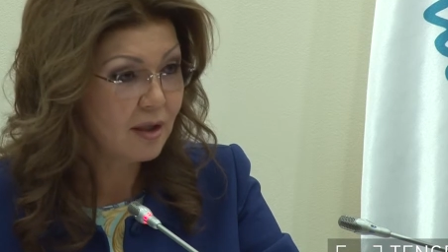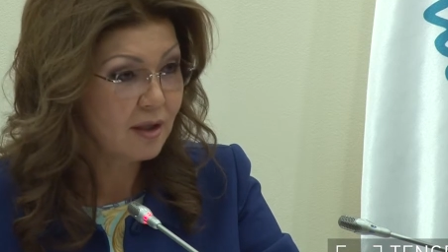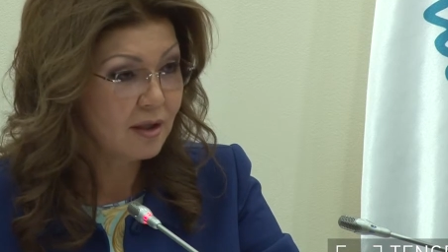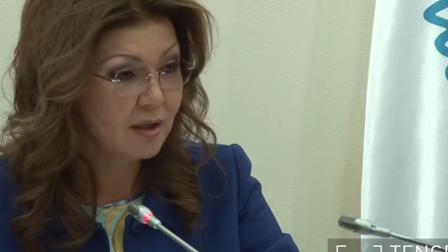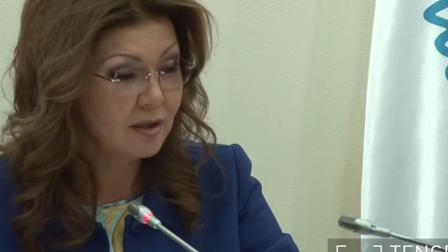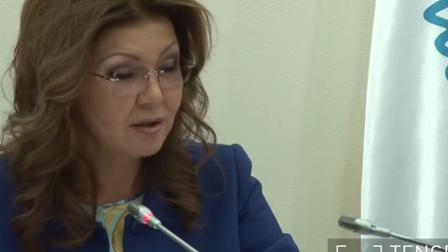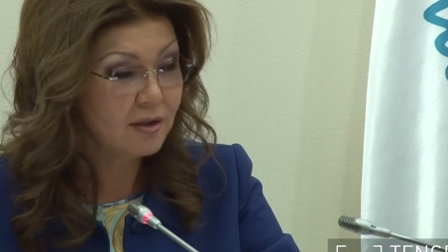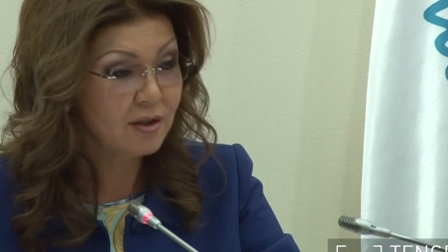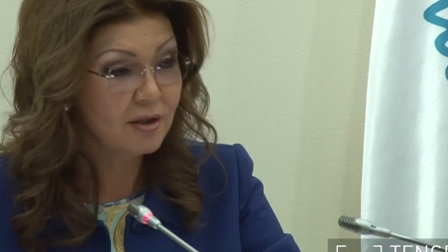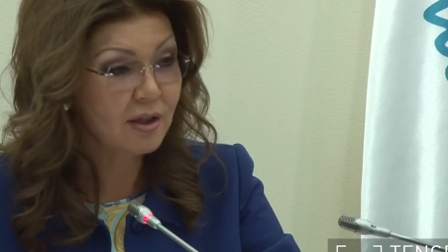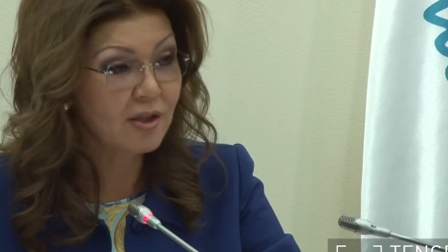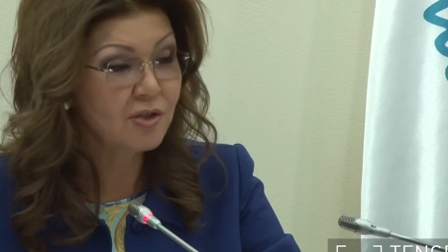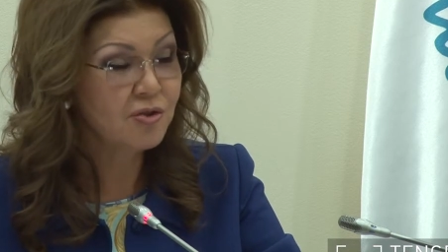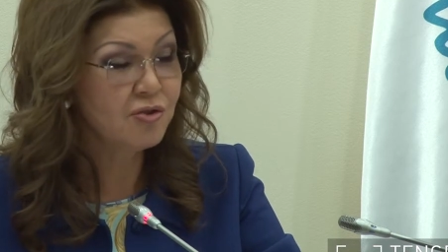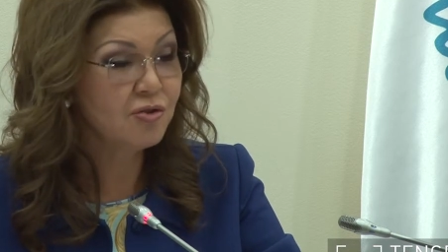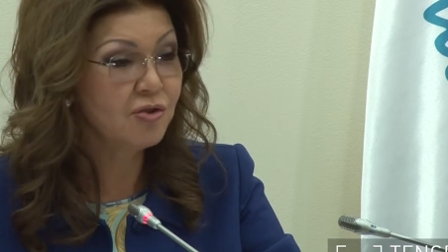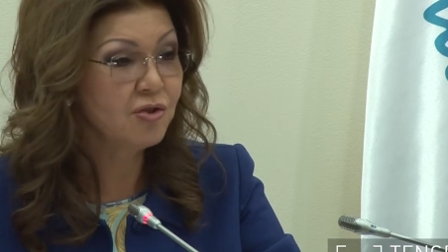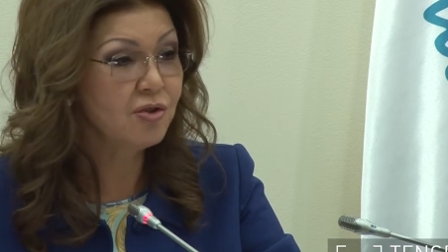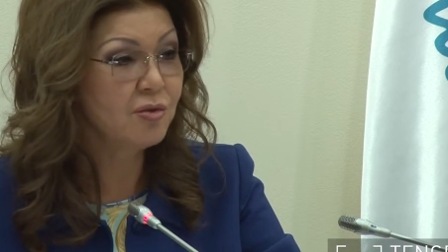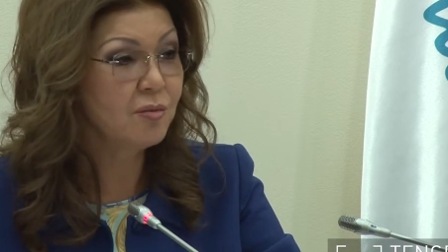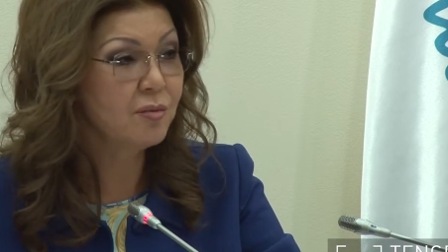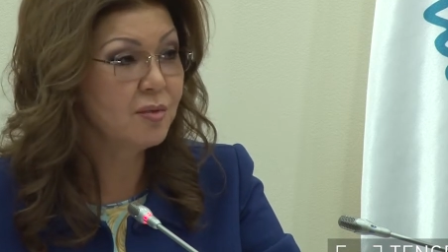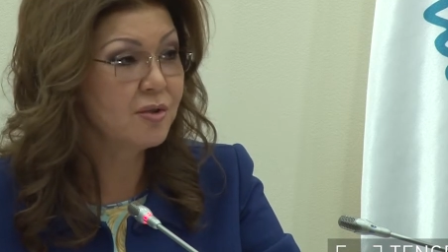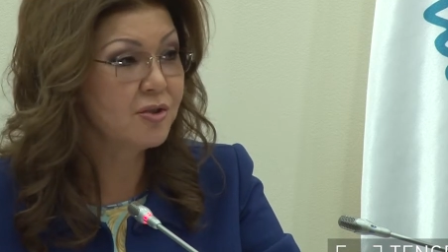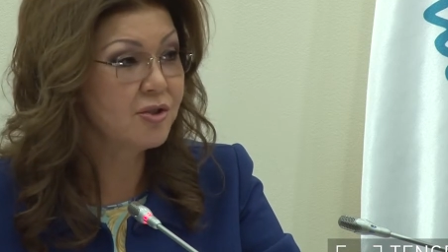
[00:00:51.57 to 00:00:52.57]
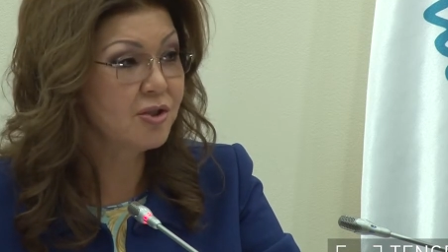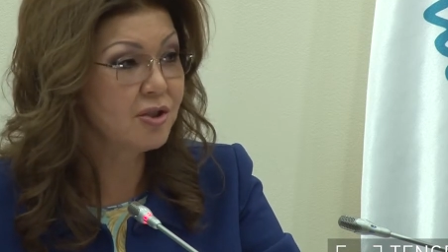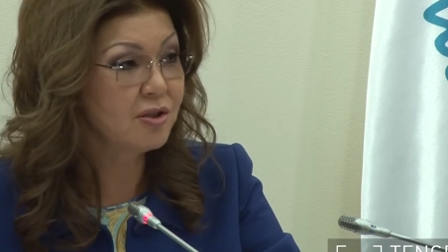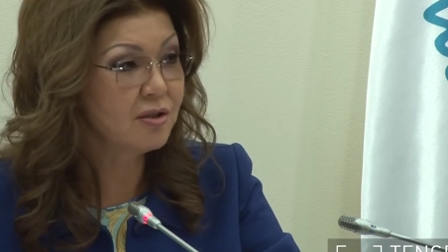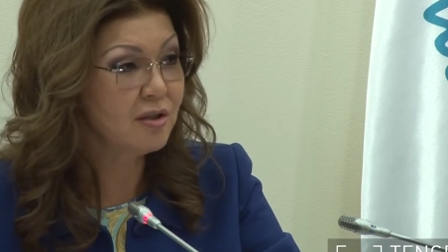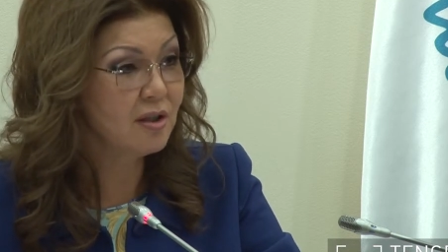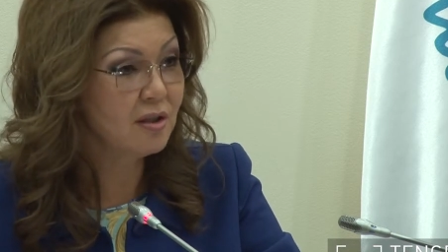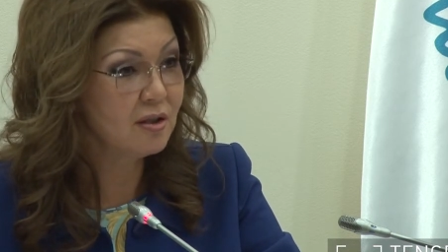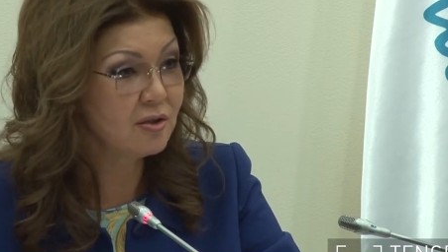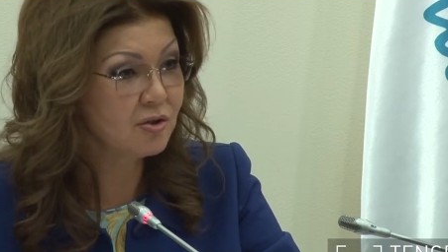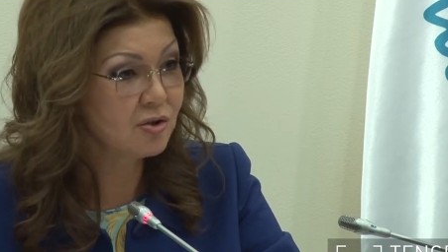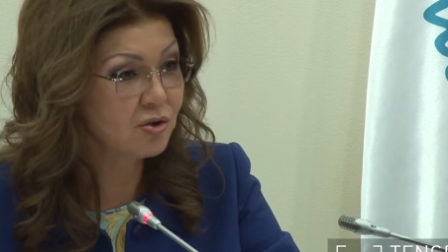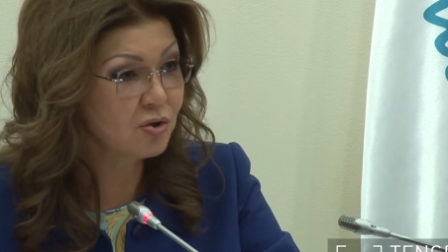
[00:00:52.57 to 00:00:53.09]
Это я еще не
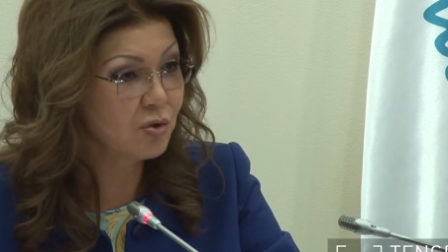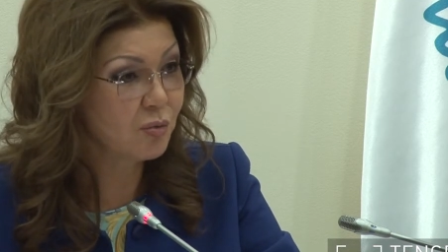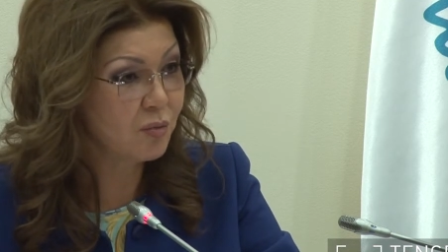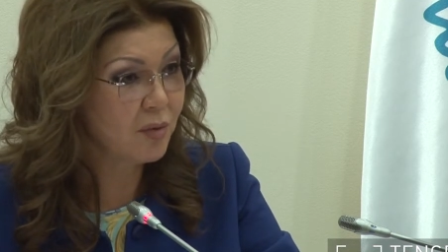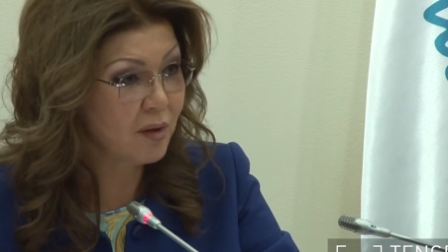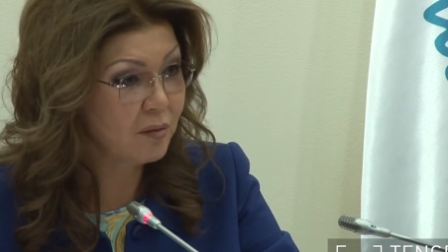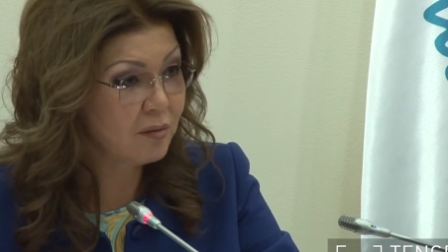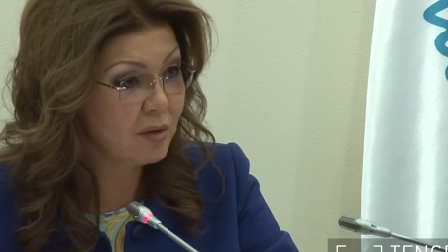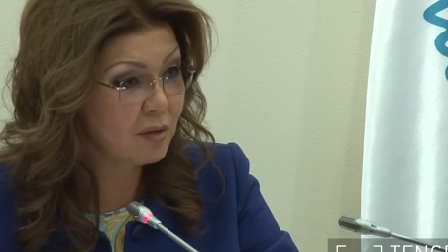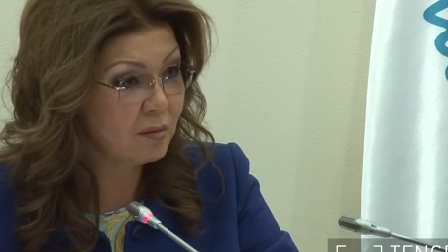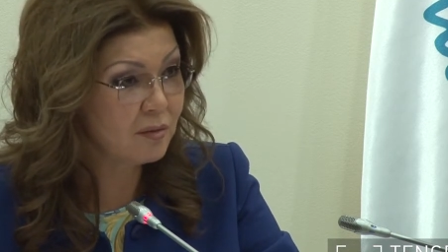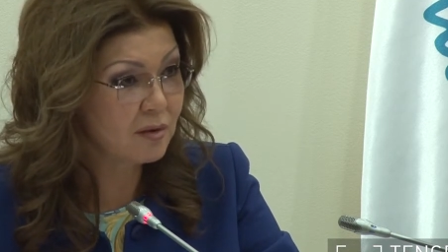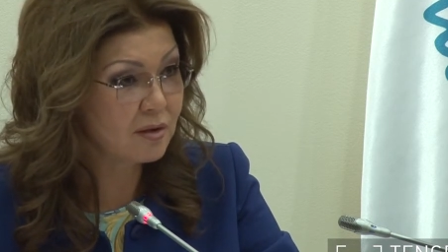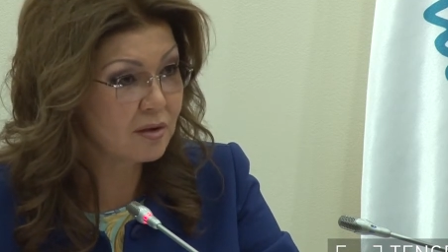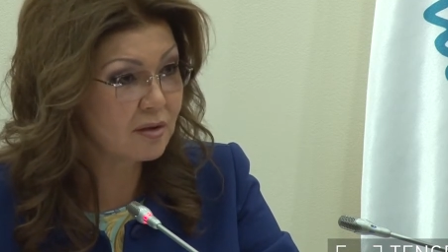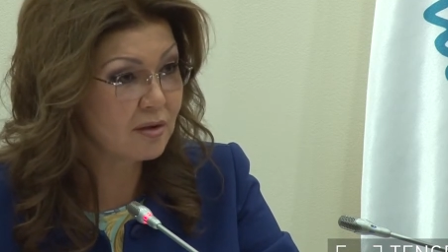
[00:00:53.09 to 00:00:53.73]
посчитала, что помимо